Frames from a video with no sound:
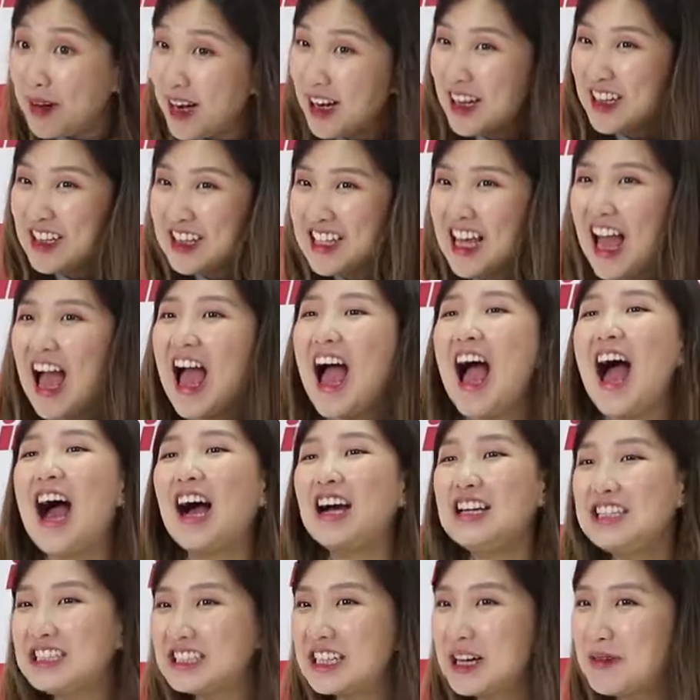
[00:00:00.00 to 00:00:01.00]
Berikut ya,
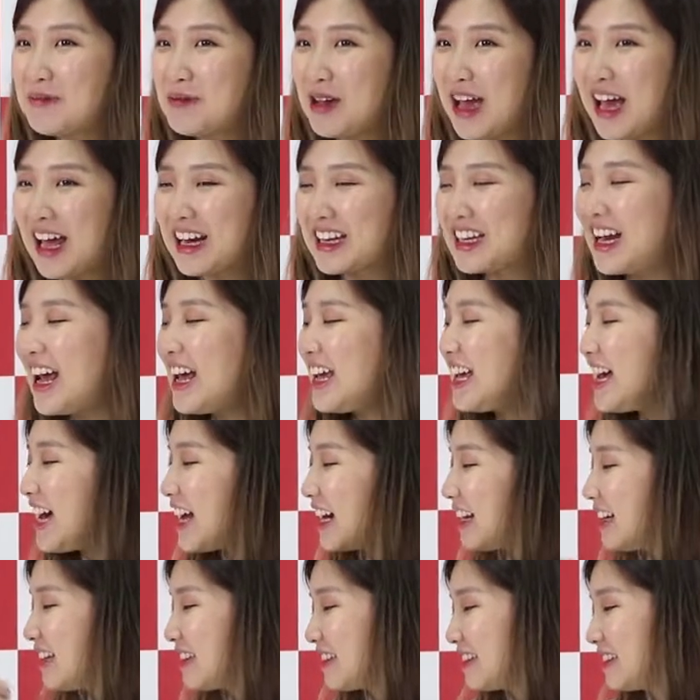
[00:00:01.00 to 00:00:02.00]
aku juga punya hair
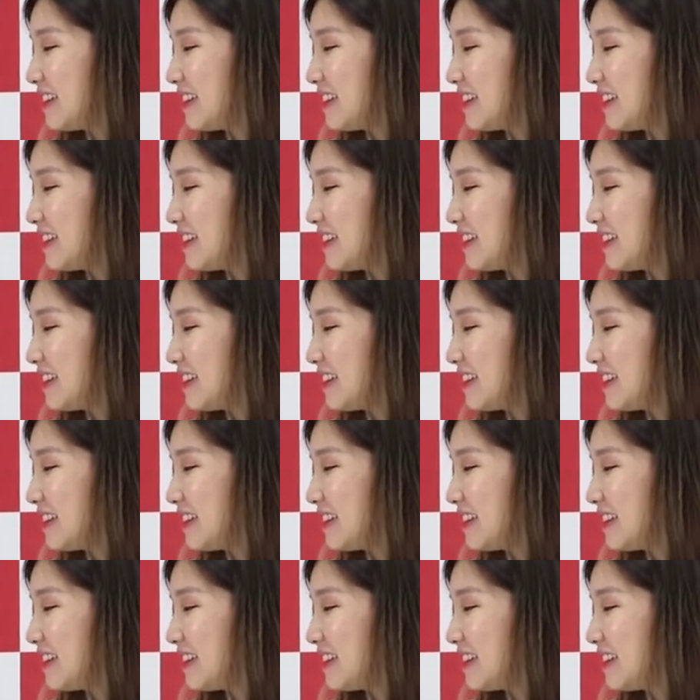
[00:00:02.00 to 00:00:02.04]
dryer.